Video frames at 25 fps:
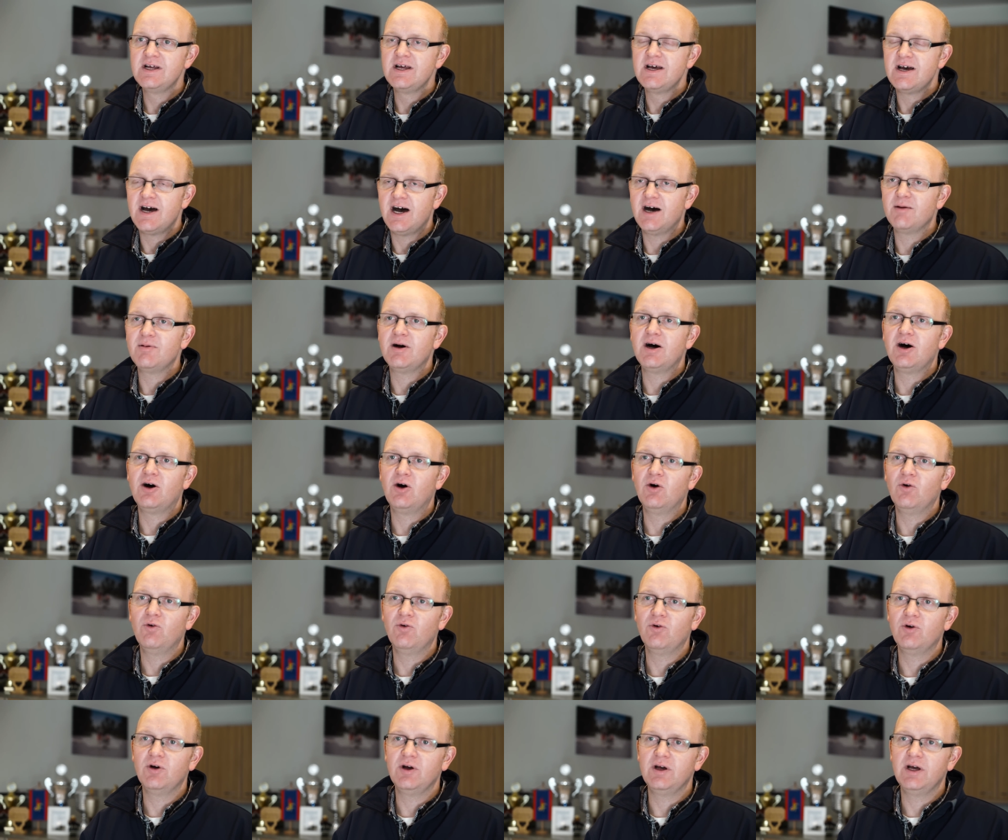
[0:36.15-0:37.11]
aber auch
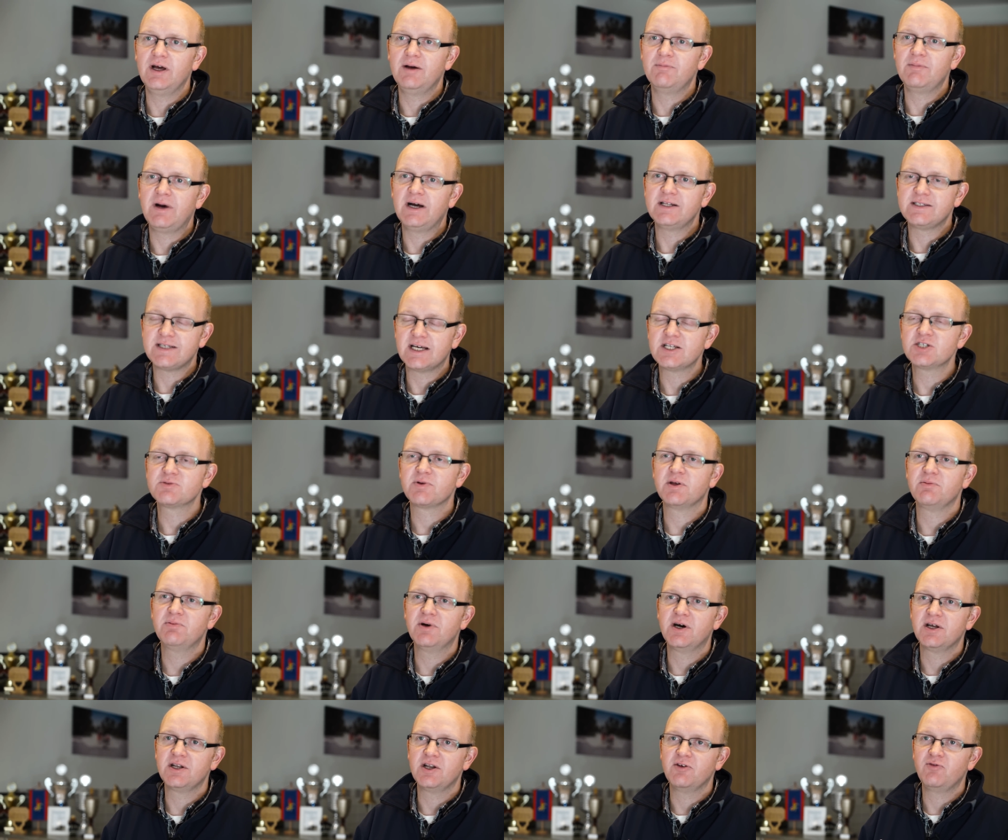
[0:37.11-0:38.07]
ähm, als
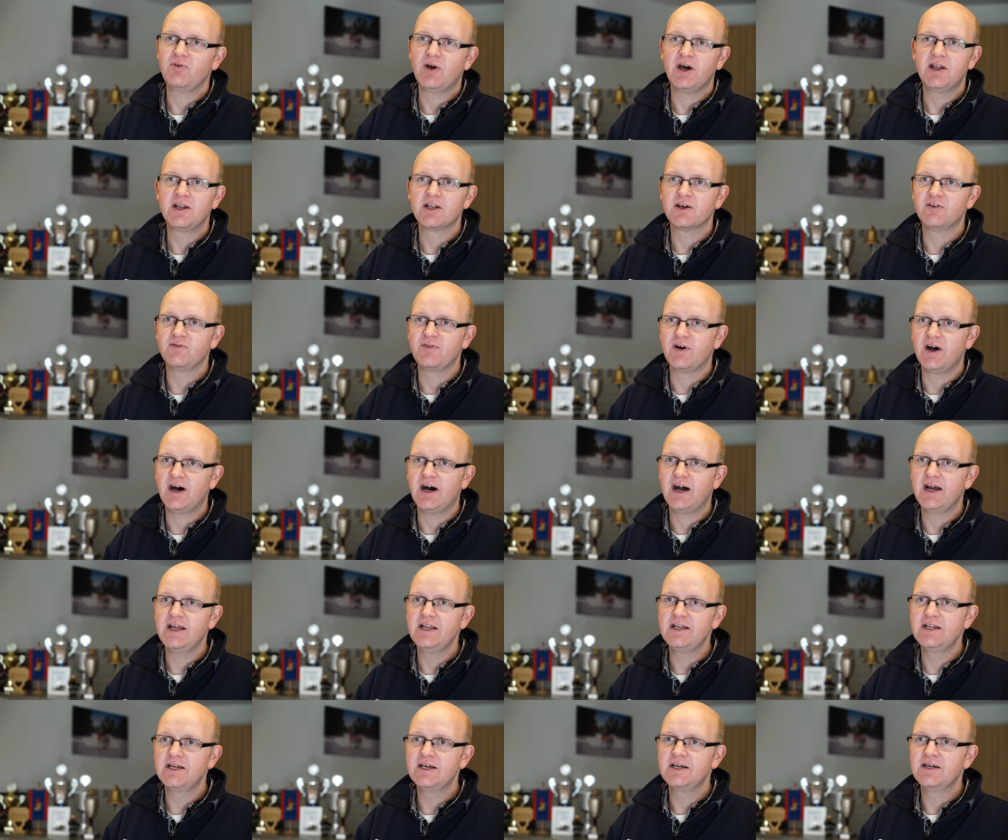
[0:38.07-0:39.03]
Ansprechpartner für andere
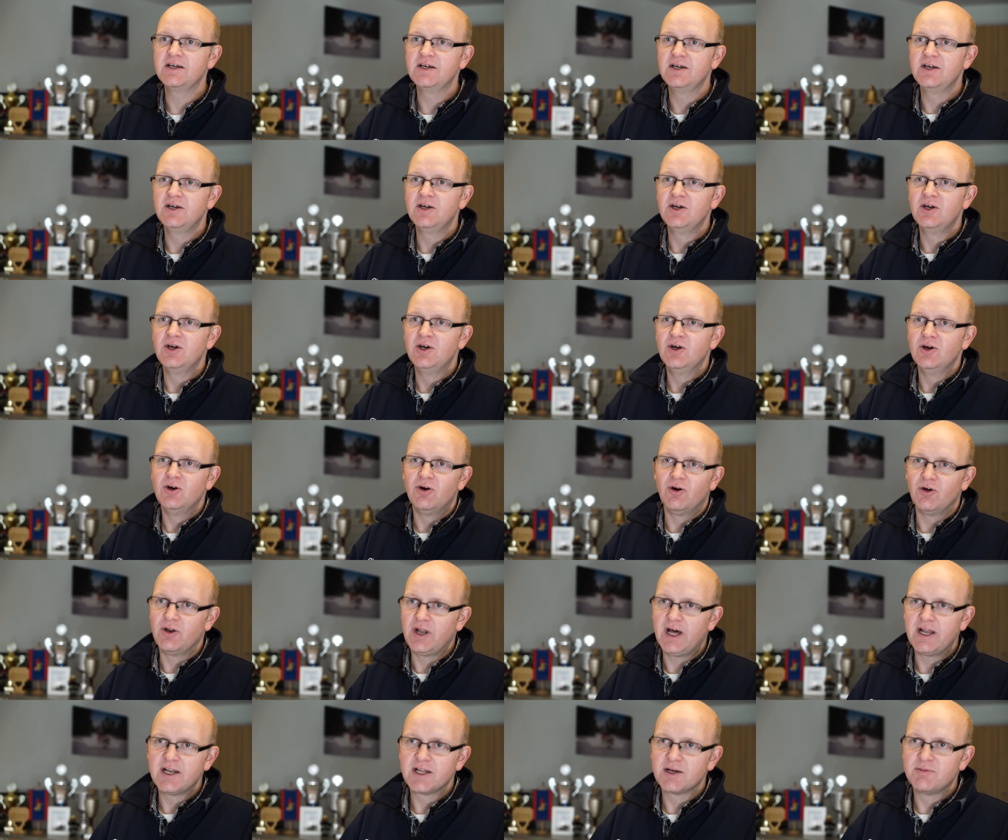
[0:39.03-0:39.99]
Vereine und
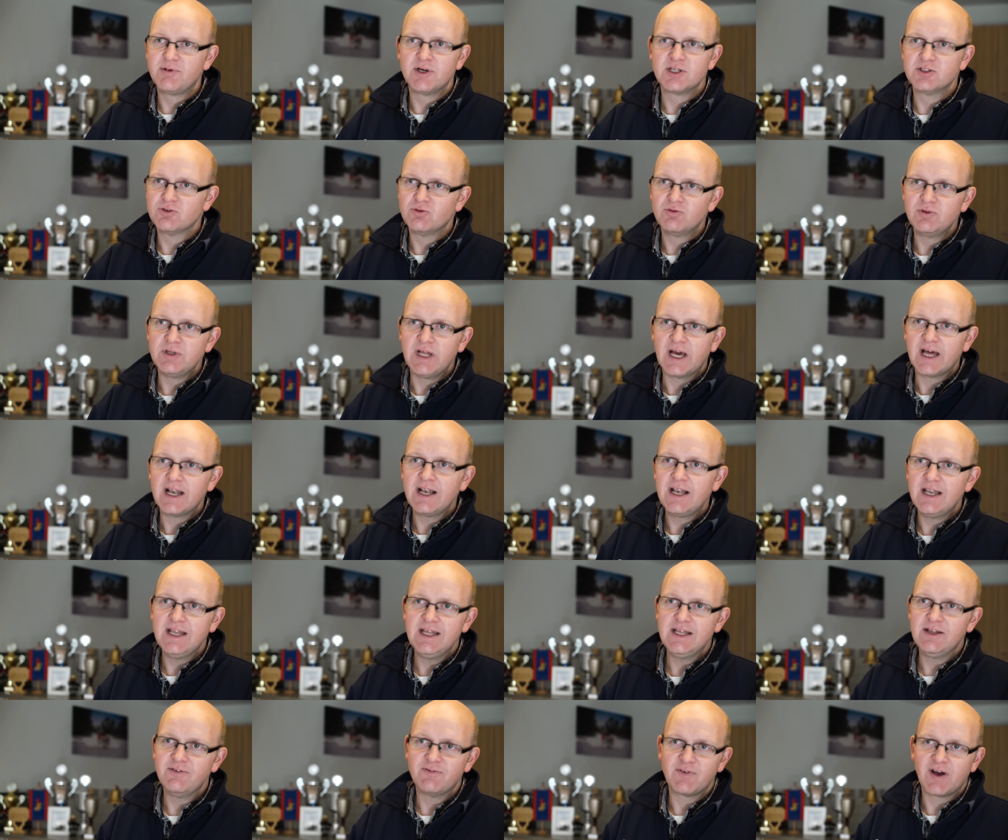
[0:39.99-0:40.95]
andere Personen, die
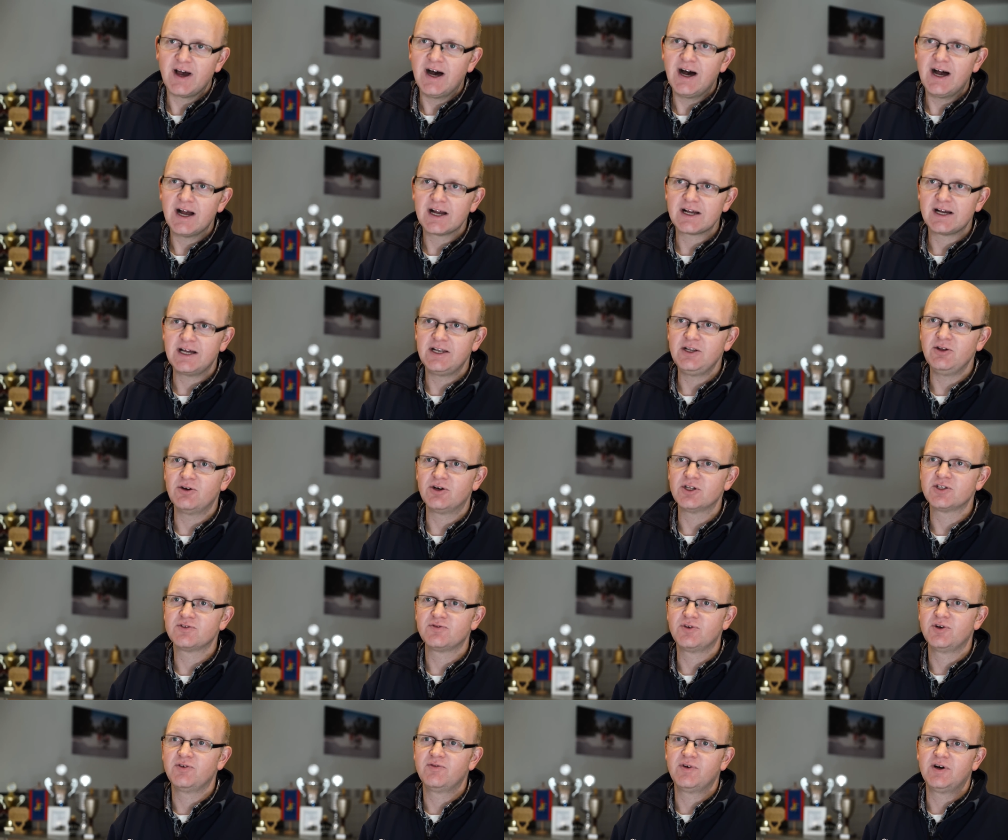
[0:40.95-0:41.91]
Anliegen, Fragen an die
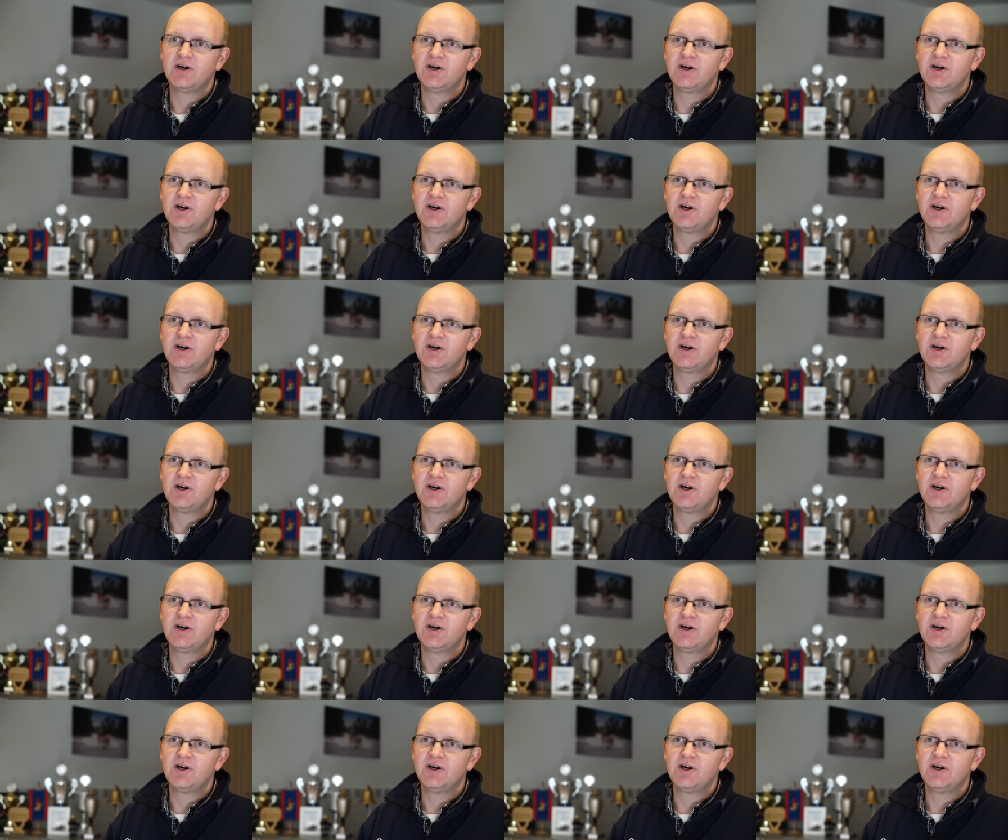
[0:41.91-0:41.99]
Ortsfeuerwehr